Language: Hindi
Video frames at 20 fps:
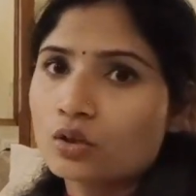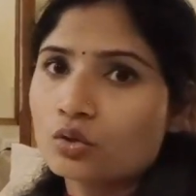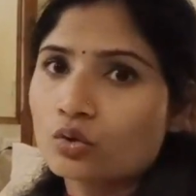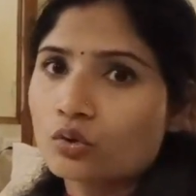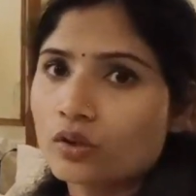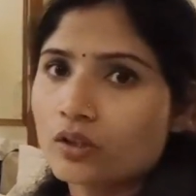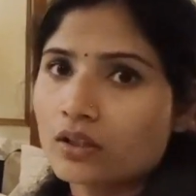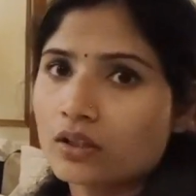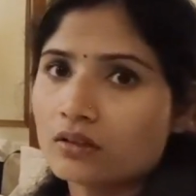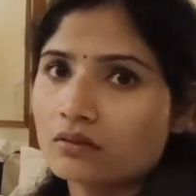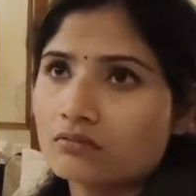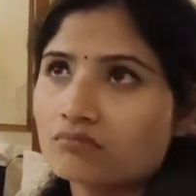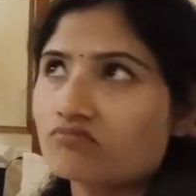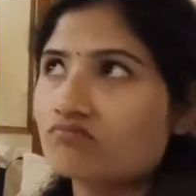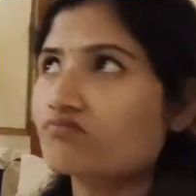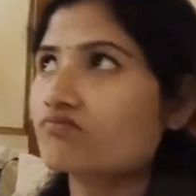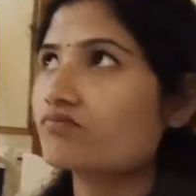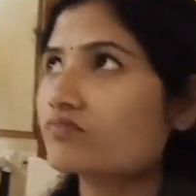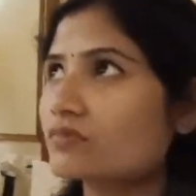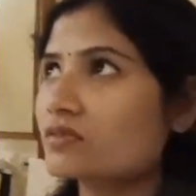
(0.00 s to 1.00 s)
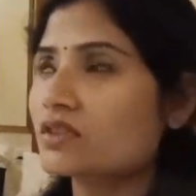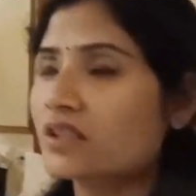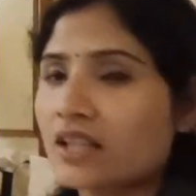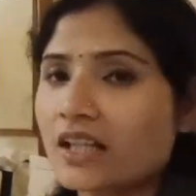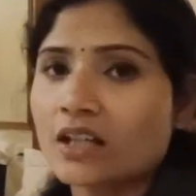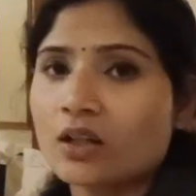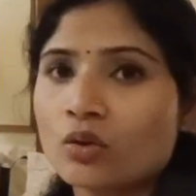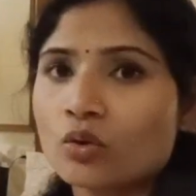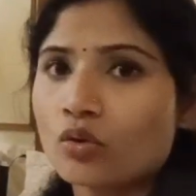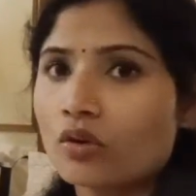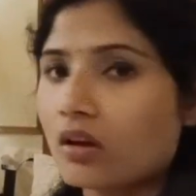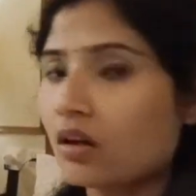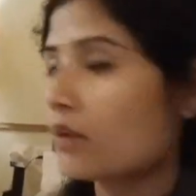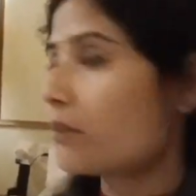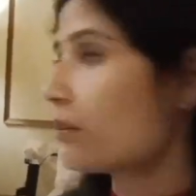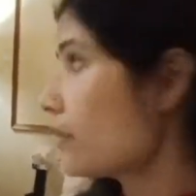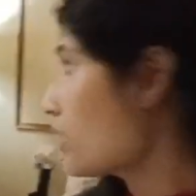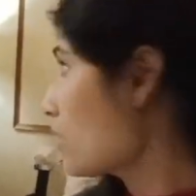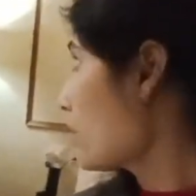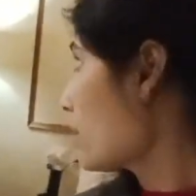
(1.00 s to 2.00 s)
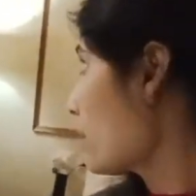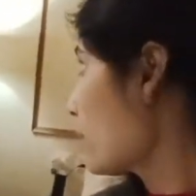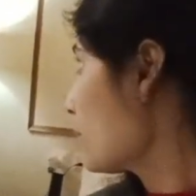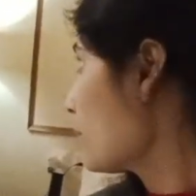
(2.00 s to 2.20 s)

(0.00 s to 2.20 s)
थोड़ी ठीक होगा हमारा